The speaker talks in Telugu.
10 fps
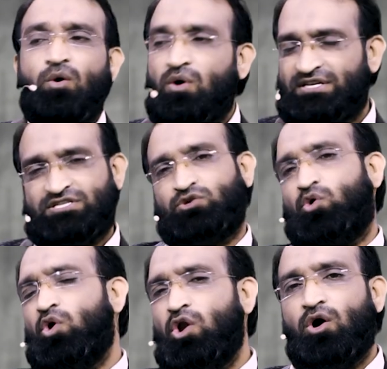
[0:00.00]
ఒక
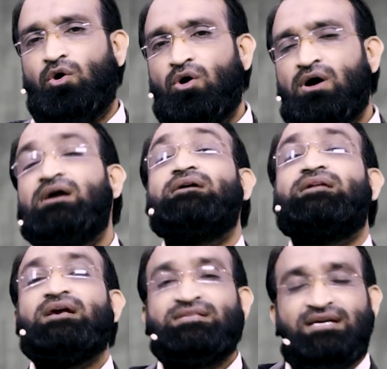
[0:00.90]
స్కూల్లో
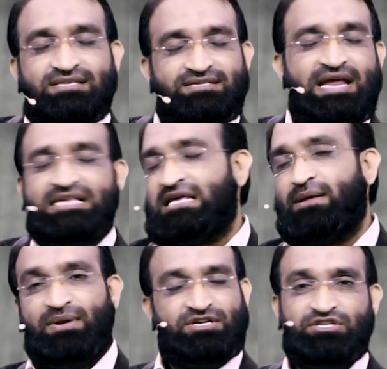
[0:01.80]
టీచర్స్ డే
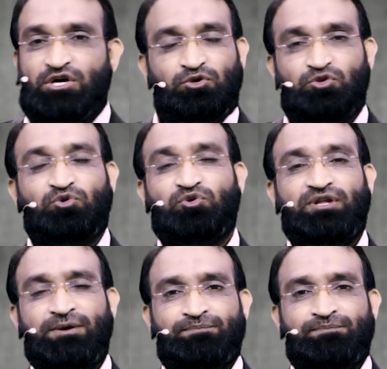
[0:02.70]
సెలబ్రేషన్ జరుగుతూ ఉంటుంది